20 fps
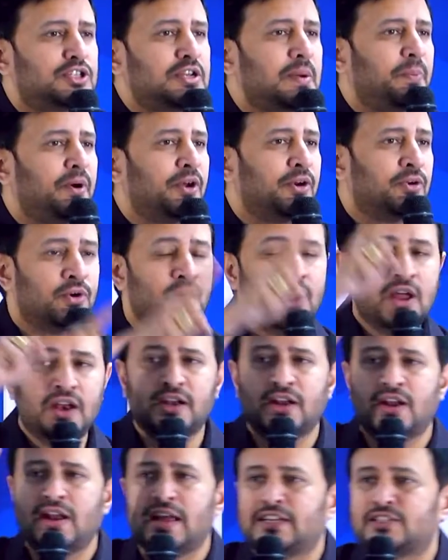చెప్పను
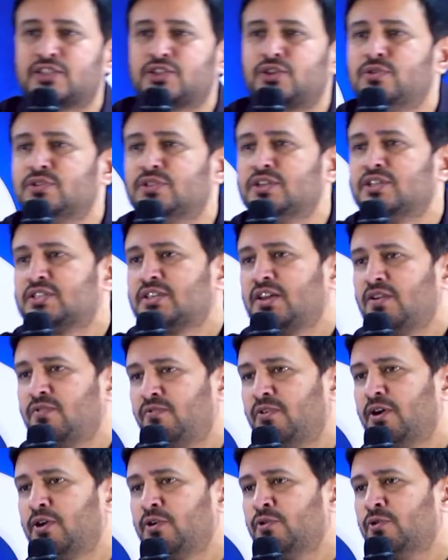నేను ఎక్స్క్యూజెస్
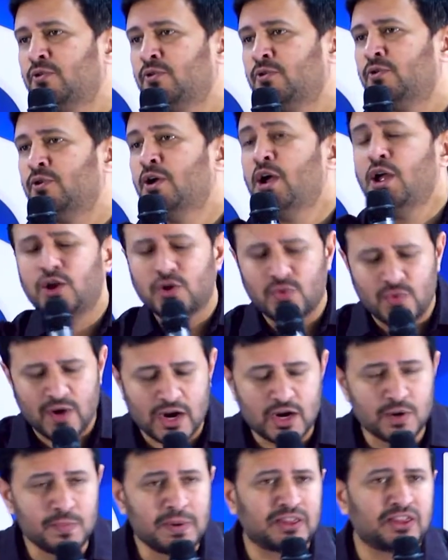ఇవ్వను నువ్వు
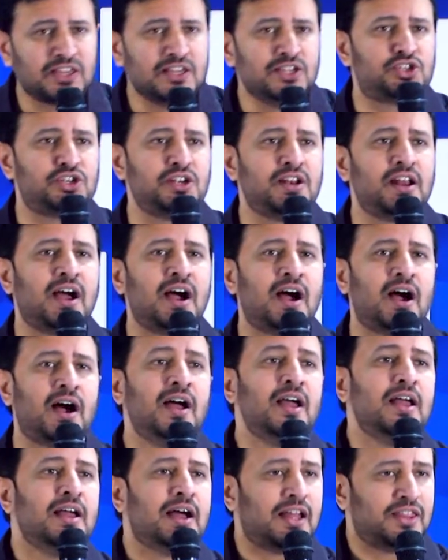అనుమతించినా
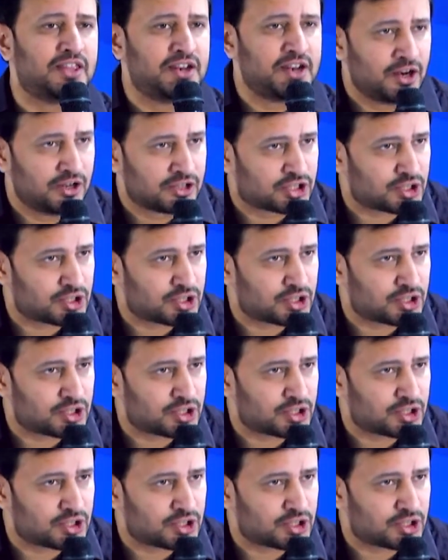అది నేను